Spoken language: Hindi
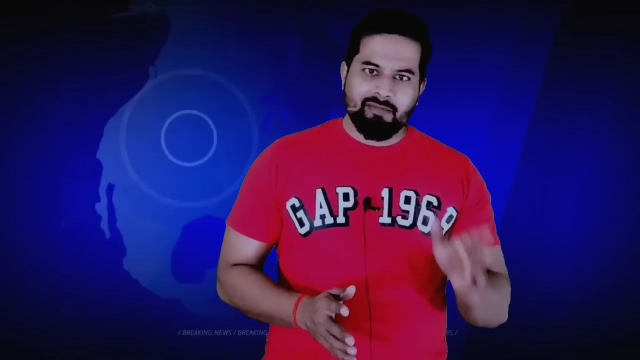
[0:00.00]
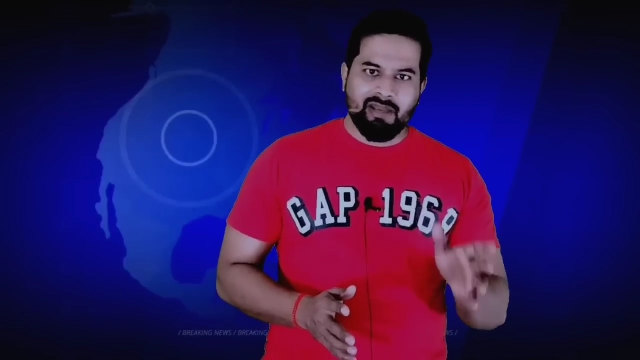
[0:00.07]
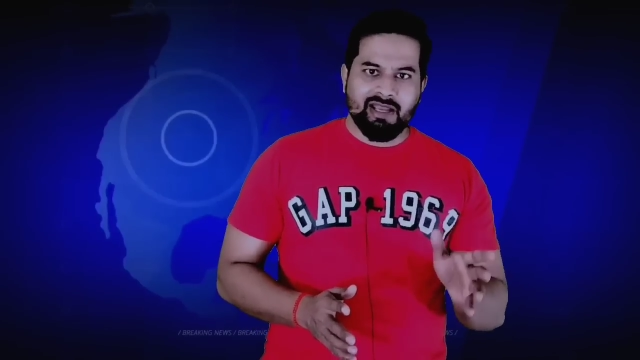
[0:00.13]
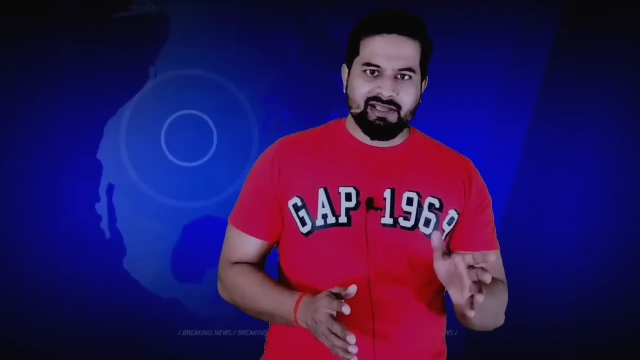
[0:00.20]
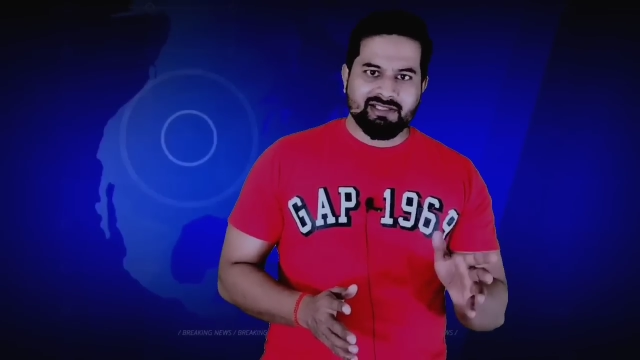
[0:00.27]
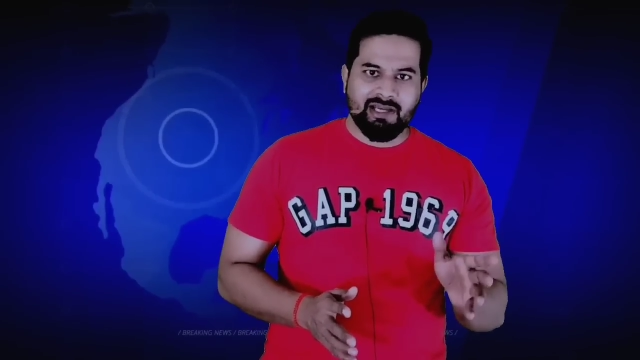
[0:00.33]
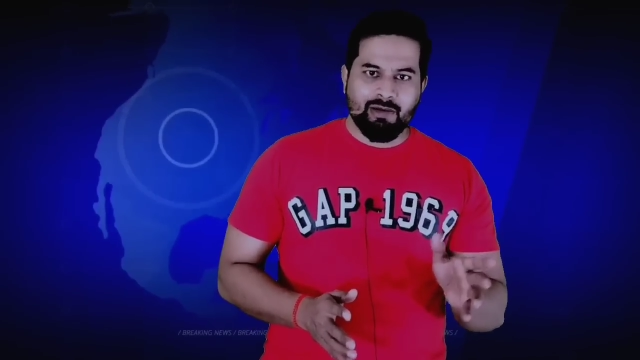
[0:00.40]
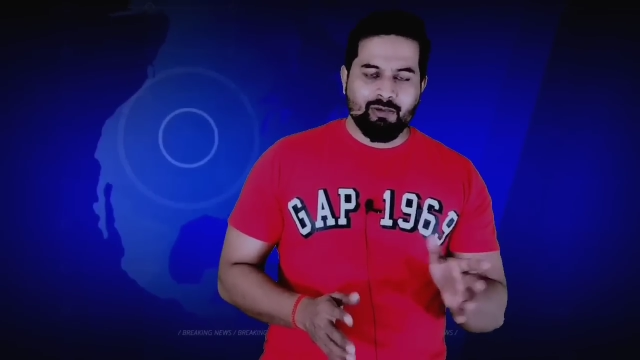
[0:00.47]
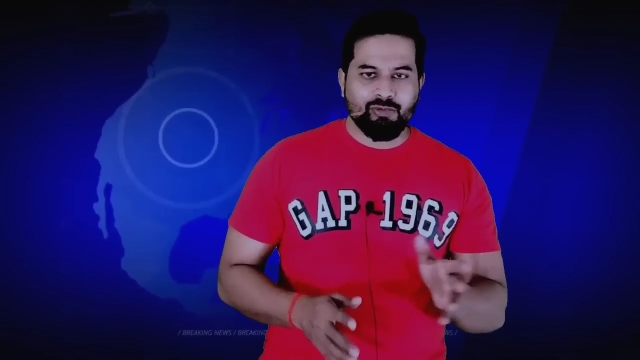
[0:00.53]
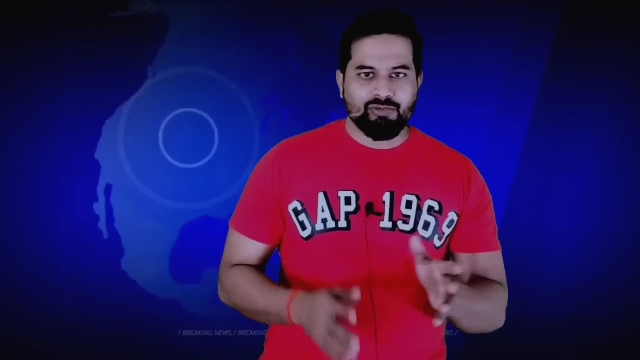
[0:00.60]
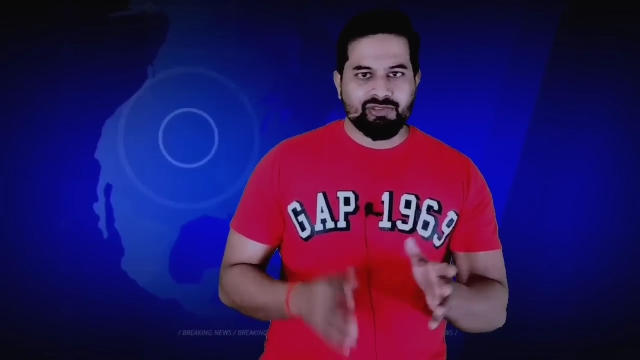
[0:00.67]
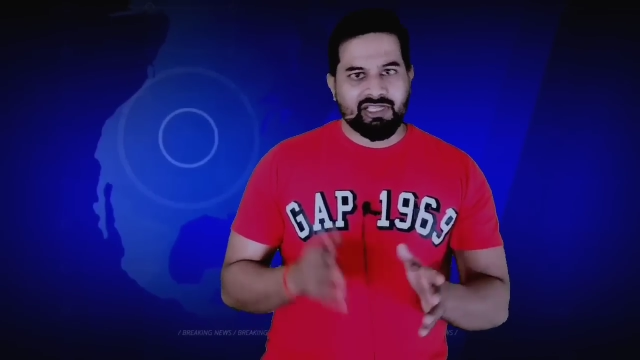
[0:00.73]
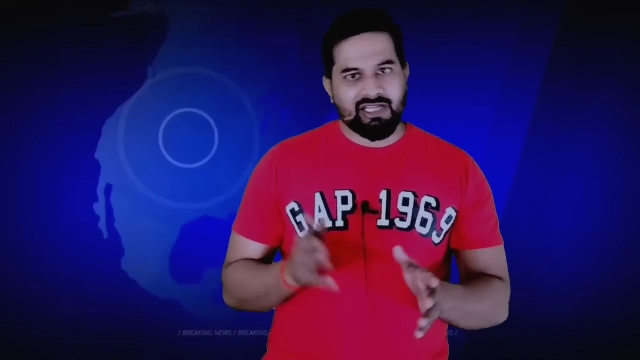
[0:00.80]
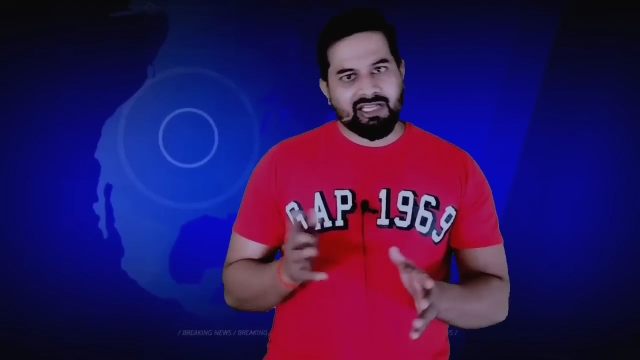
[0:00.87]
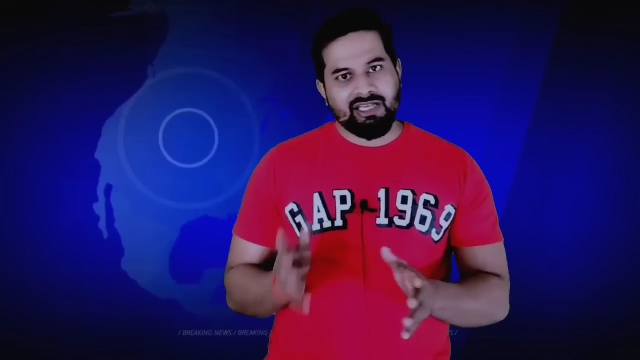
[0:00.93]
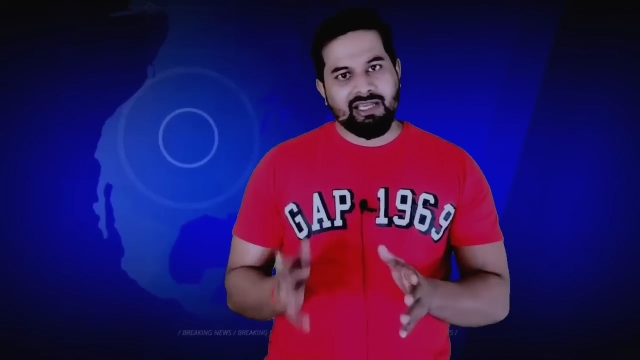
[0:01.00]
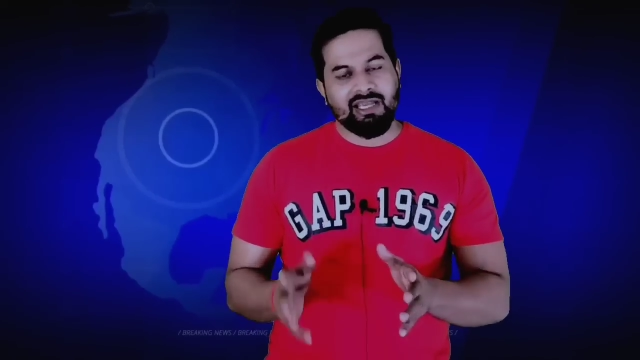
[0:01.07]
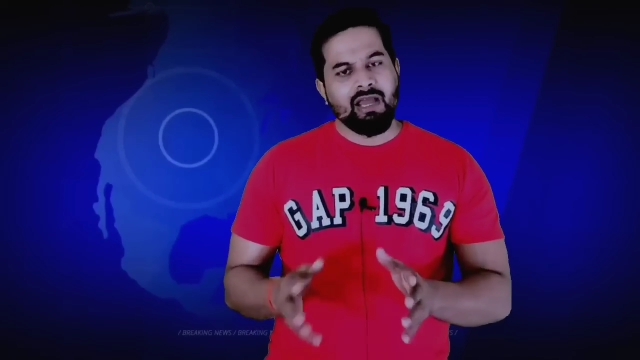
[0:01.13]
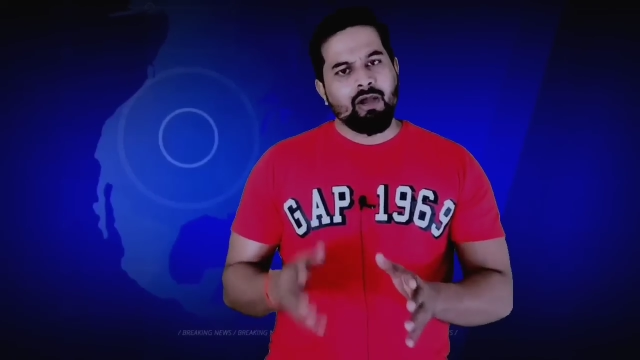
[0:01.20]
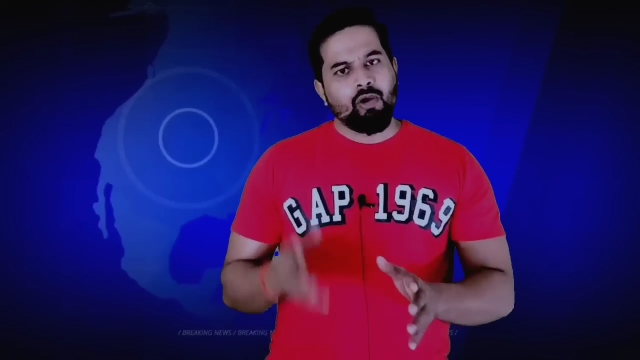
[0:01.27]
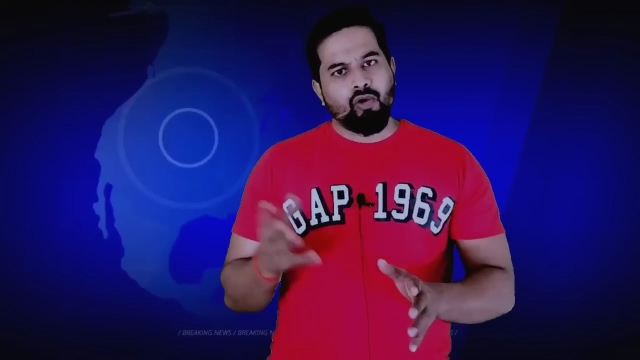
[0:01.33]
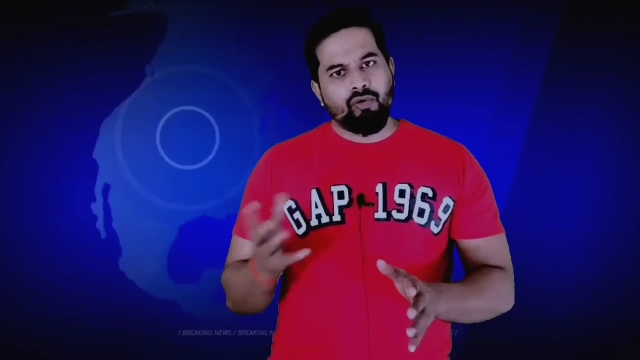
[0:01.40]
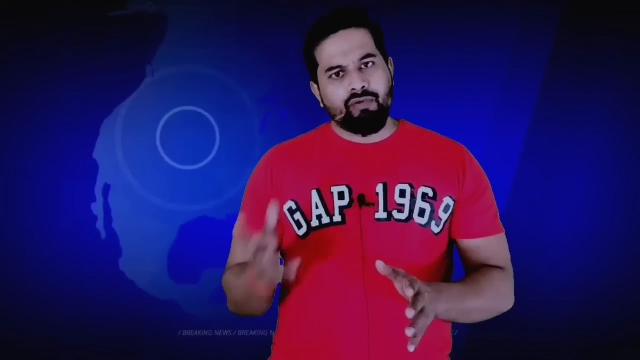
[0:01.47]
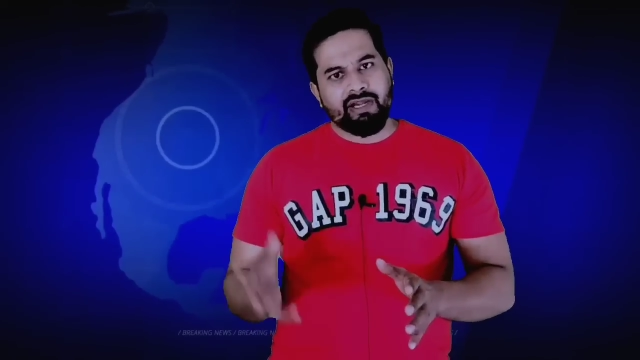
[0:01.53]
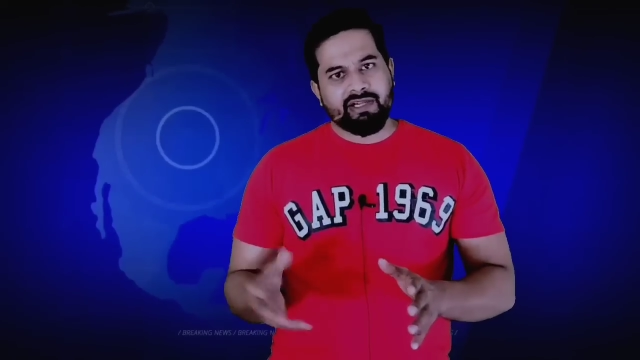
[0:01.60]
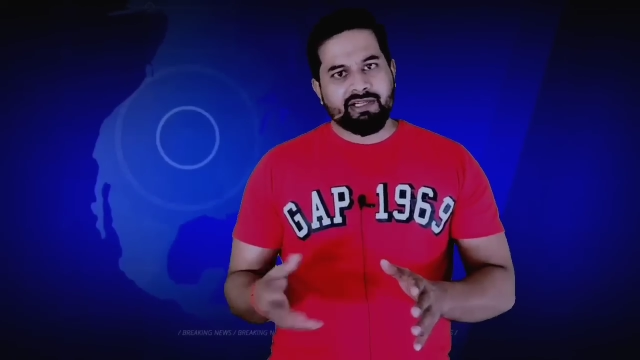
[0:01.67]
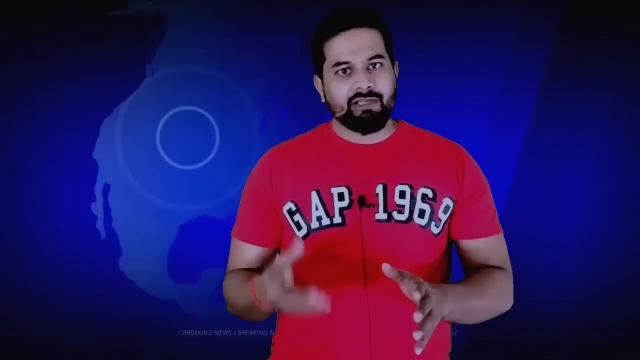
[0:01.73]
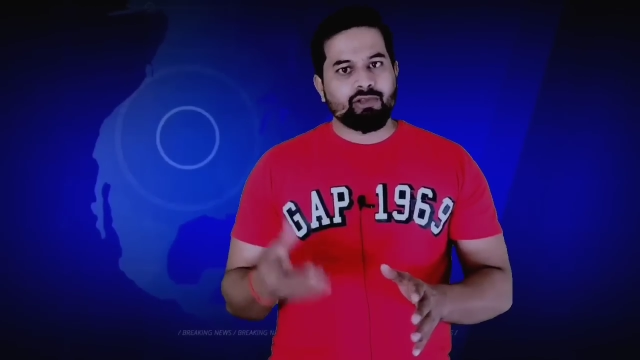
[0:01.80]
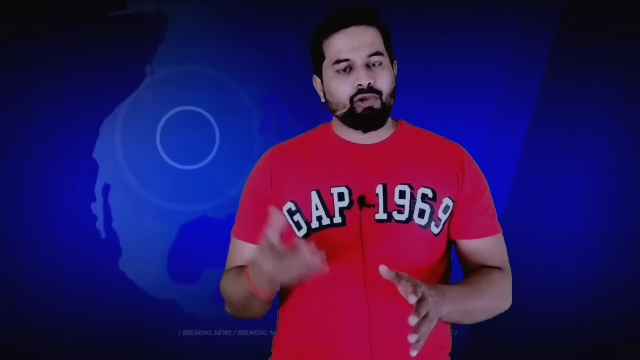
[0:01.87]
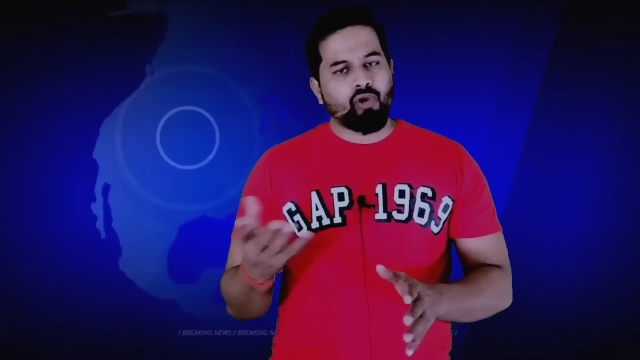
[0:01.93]
मैं ऐसा हूँ सखी ओवर
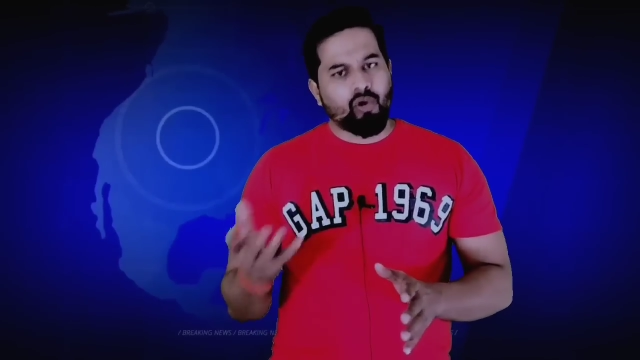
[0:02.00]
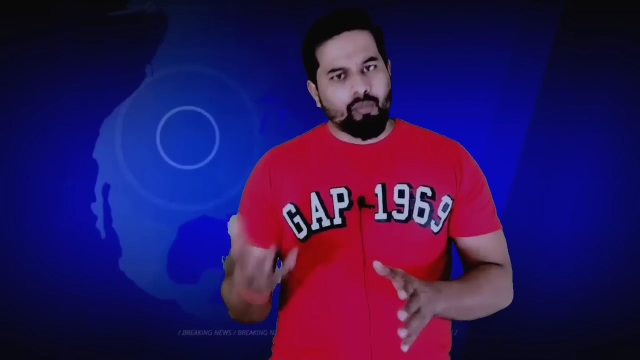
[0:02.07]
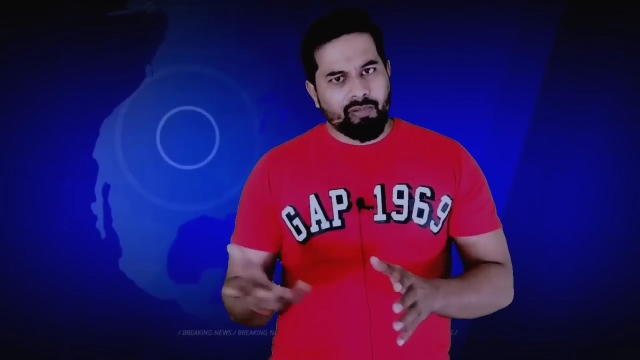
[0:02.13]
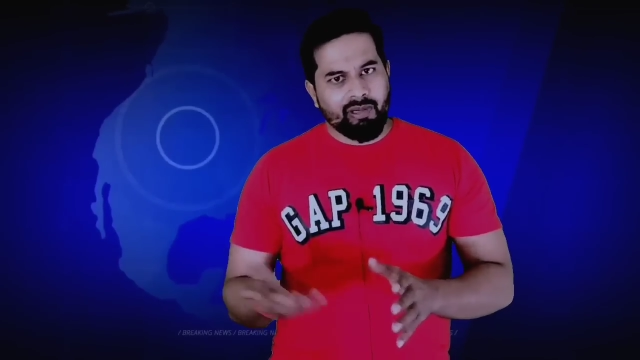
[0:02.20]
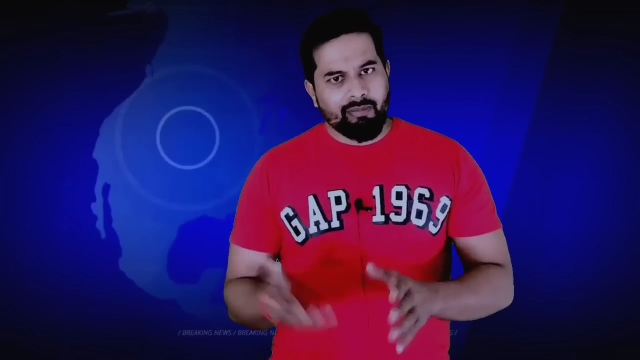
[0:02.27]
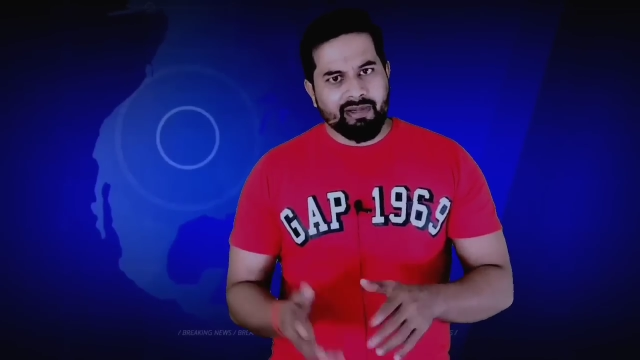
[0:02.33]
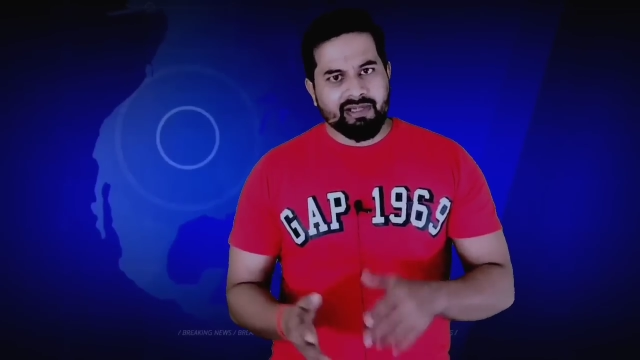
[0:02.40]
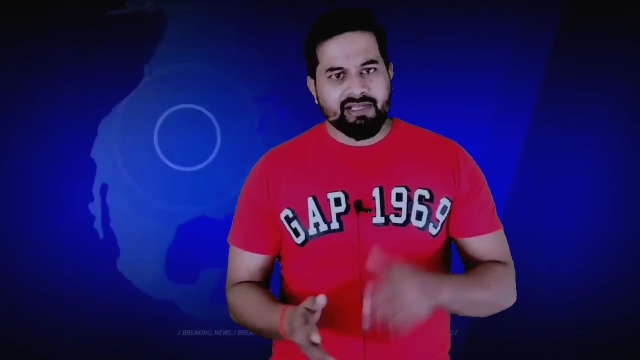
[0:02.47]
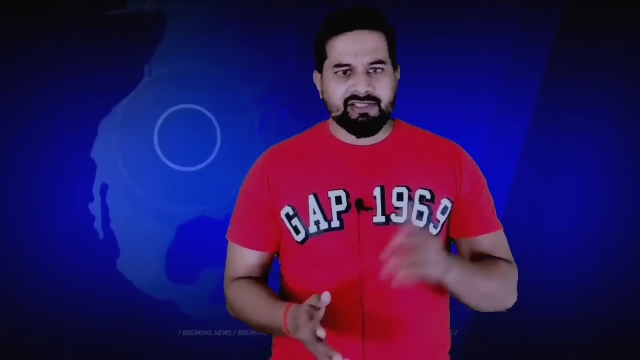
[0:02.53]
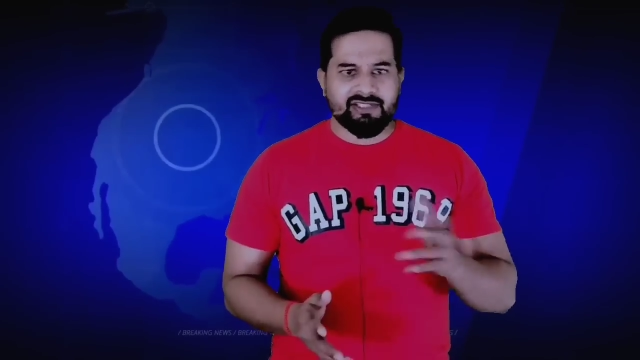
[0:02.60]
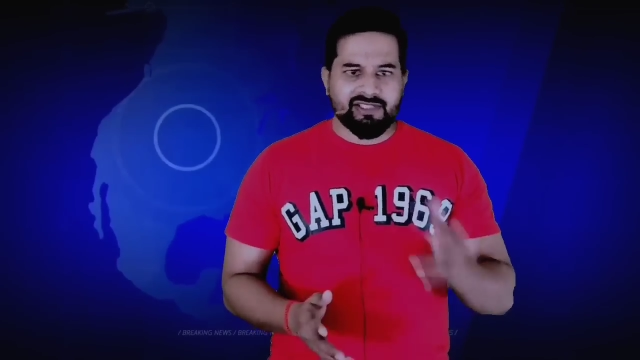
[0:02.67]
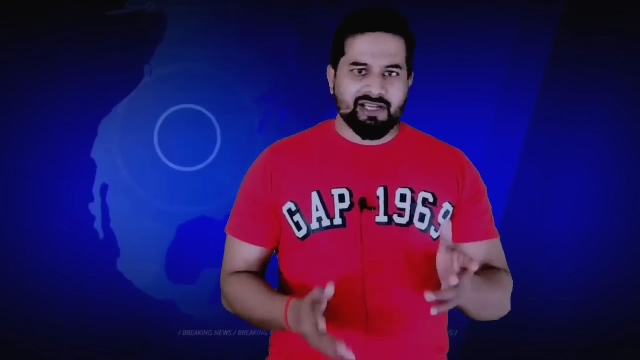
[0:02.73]
एक्टिंग तो कॉम्प्लीमेंट है